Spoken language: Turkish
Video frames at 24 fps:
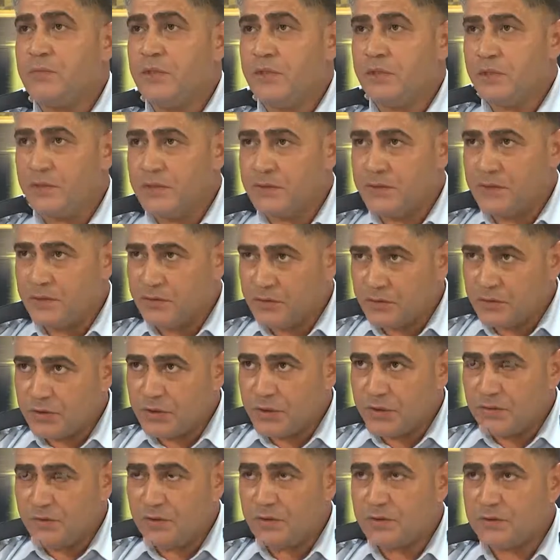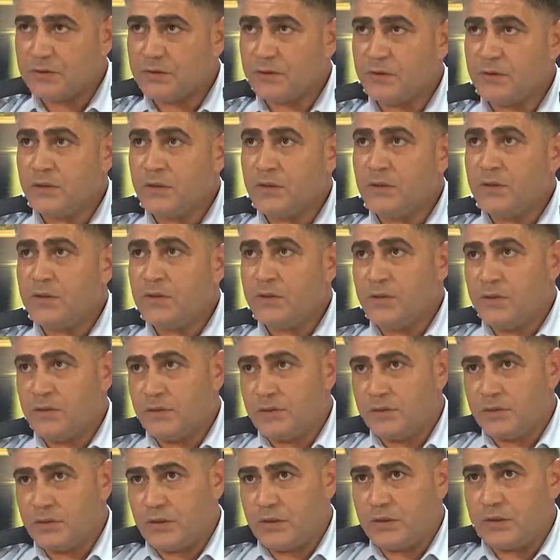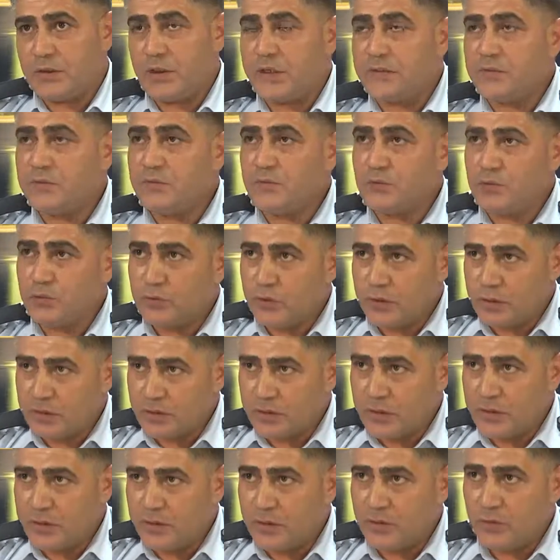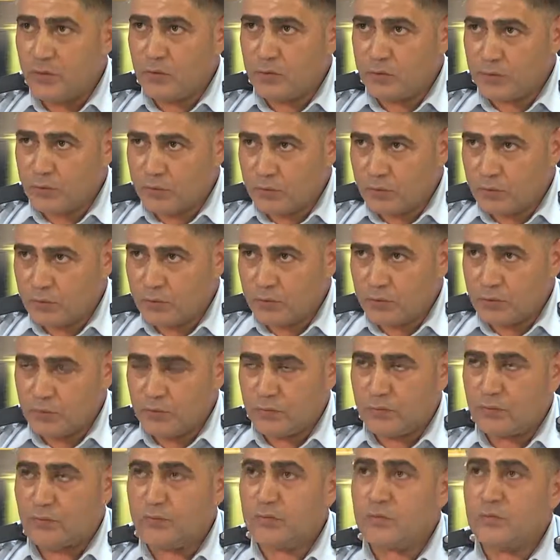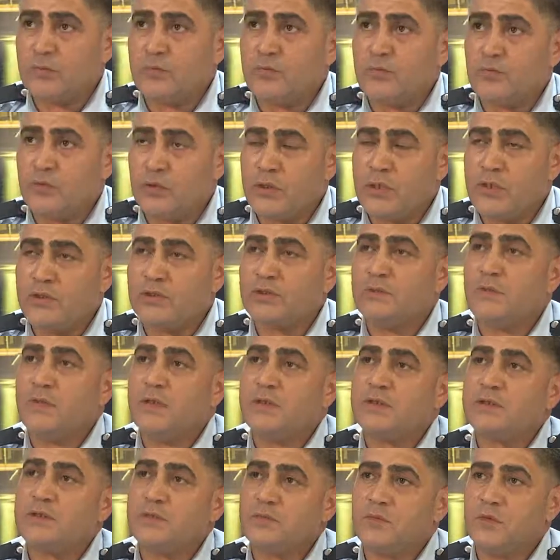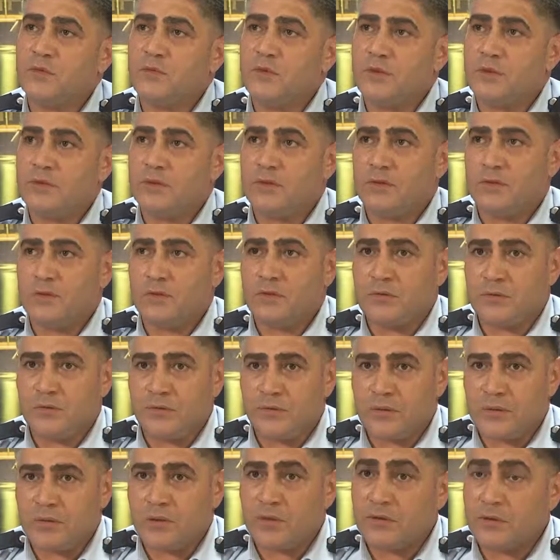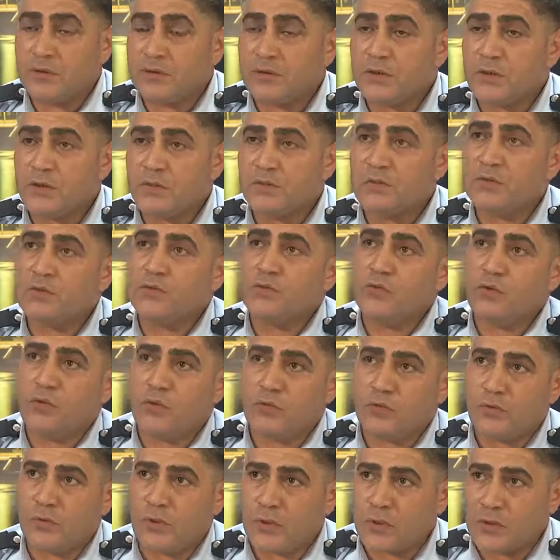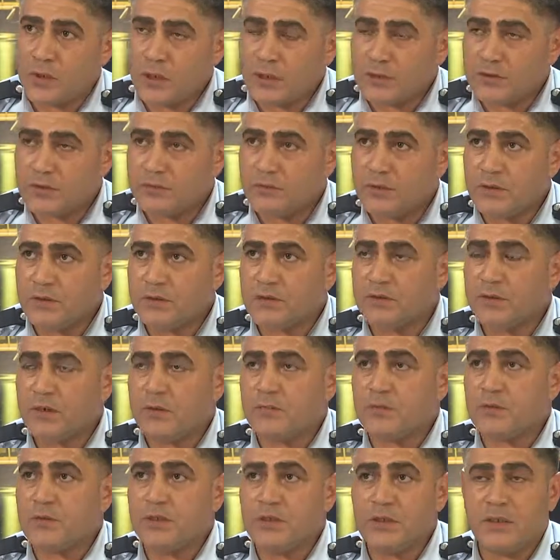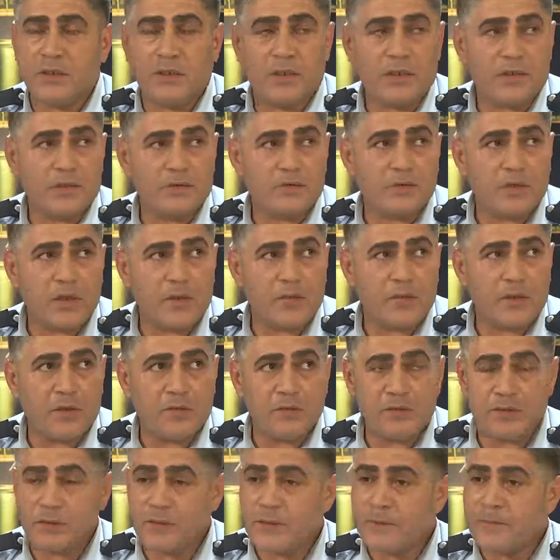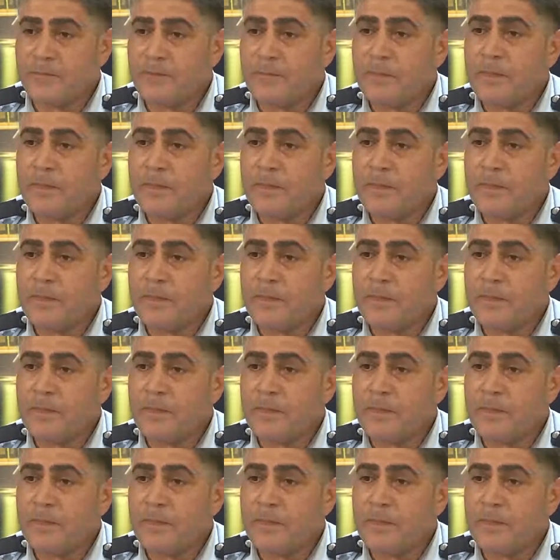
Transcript: merkezinin çevresi, işte Gazi Muhtar, Karagöz, Mütercim Asım gibi vatandaşlarımızın yoğun olarak alışveriş yaptığı yerlerin tamamında